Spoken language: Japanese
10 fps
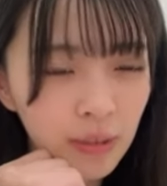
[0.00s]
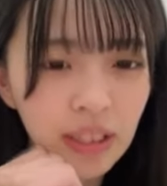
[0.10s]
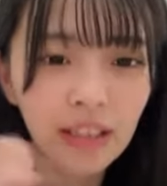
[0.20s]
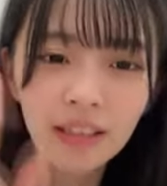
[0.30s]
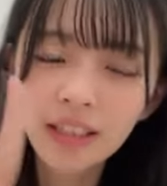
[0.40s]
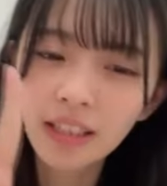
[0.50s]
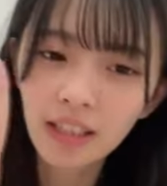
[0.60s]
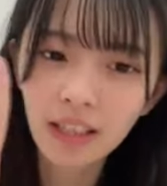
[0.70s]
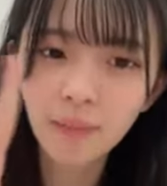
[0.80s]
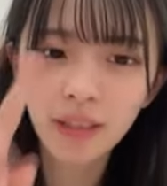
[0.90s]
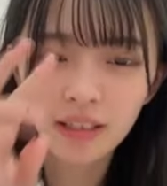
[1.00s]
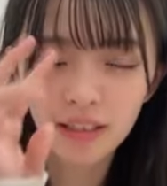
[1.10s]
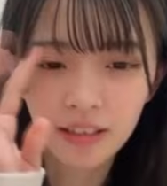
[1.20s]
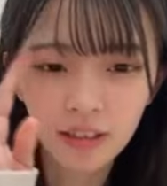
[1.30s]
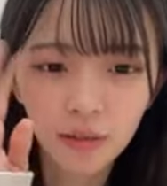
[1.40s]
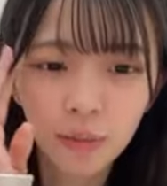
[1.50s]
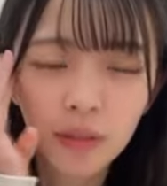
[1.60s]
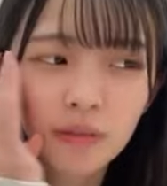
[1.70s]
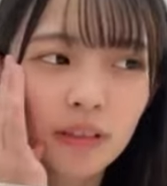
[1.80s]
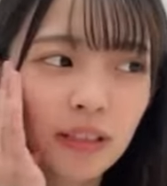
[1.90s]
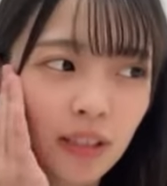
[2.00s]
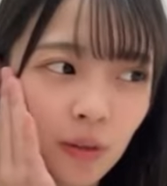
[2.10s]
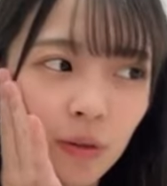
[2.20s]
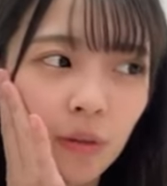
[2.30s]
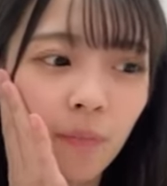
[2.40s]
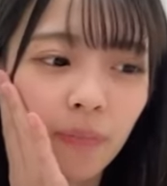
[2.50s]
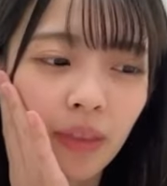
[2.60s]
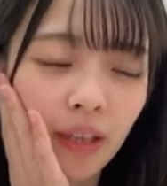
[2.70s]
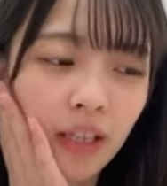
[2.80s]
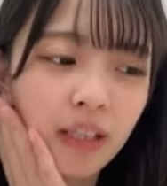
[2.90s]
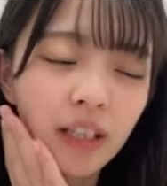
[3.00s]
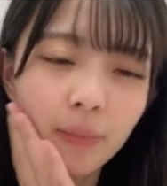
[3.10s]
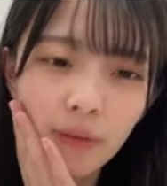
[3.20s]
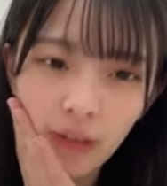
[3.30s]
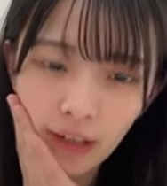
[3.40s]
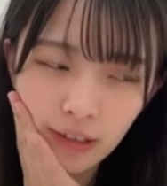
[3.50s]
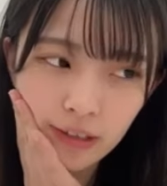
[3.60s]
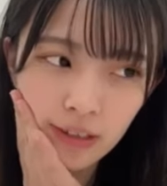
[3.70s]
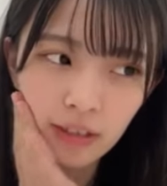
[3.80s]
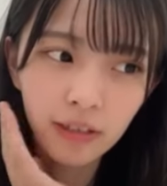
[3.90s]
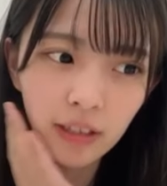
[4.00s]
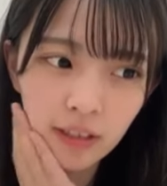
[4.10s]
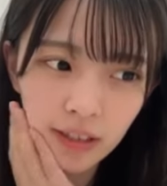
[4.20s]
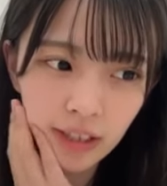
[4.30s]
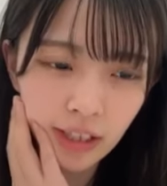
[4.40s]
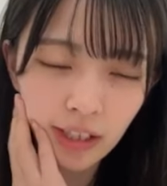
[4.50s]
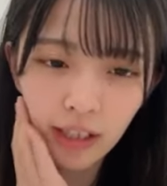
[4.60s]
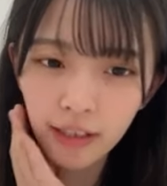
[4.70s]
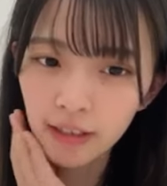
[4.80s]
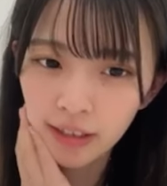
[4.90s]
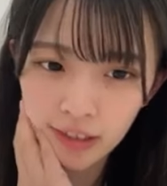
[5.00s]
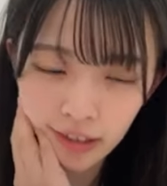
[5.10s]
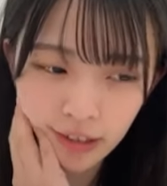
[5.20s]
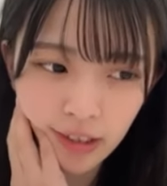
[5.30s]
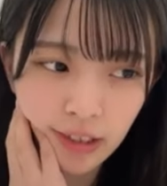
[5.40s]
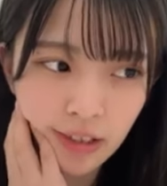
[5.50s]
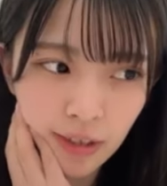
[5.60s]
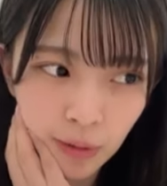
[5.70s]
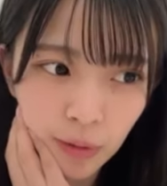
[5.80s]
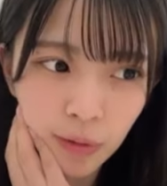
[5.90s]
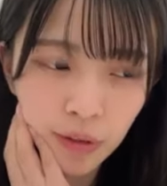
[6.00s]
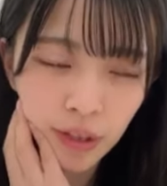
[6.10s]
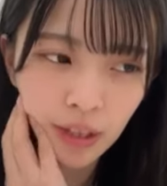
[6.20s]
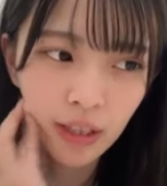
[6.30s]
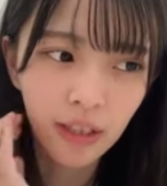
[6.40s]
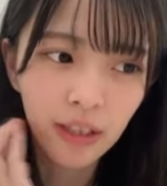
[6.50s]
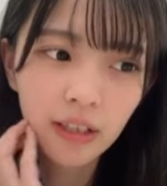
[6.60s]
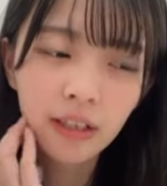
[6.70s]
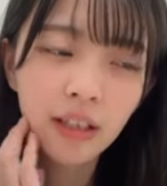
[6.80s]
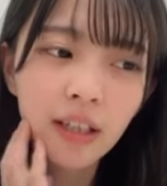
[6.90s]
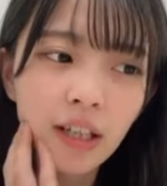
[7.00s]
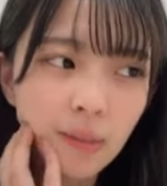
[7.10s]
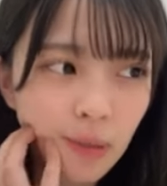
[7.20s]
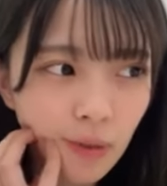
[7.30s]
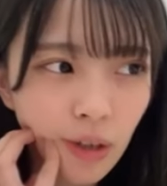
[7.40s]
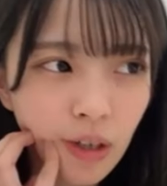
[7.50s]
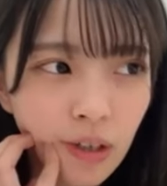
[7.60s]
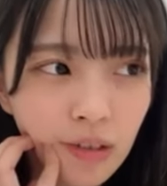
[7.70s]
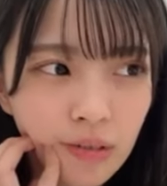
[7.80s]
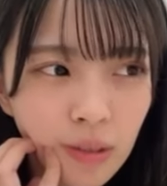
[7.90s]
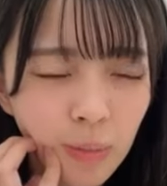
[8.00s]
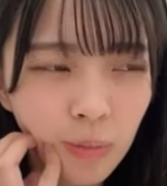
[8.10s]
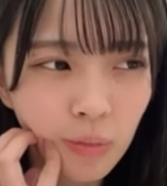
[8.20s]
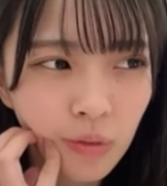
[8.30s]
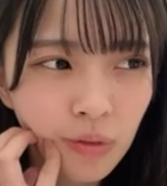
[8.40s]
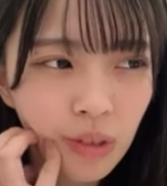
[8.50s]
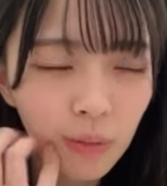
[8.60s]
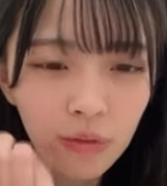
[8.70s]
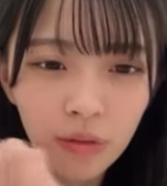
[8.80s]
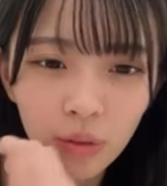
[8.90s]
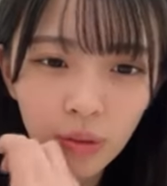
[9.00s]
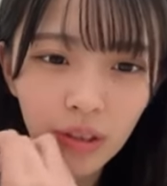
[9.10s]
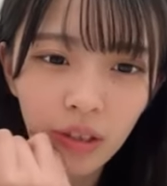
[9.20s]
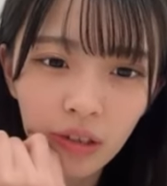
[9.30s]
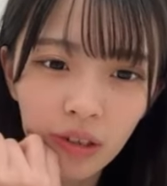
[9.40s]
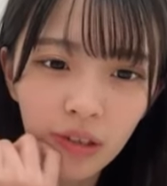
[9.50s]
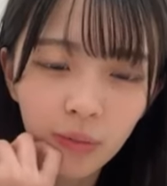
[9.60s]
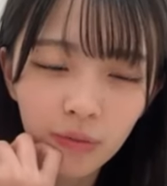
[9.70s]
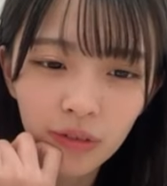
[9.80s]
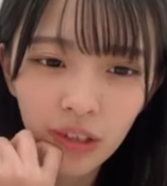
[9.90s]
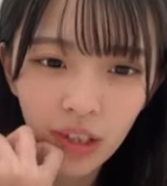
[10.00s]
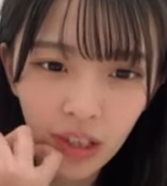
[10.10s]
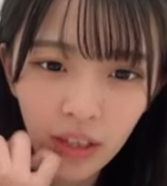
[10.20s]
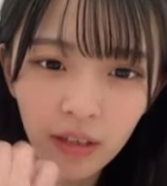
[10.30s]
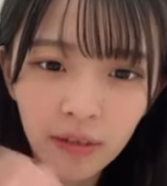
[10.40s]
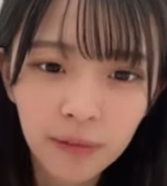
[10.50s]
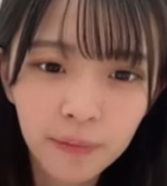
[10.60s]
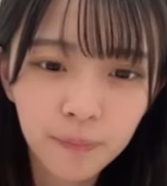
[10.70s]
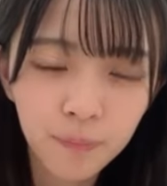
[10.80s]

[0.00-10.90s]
かまあ生誕祭2回目だからっていうのもあるんですけど1回目はなんかさつき愛花ちゃんだったんですけど2回目はでももう多分同期かなって思ってて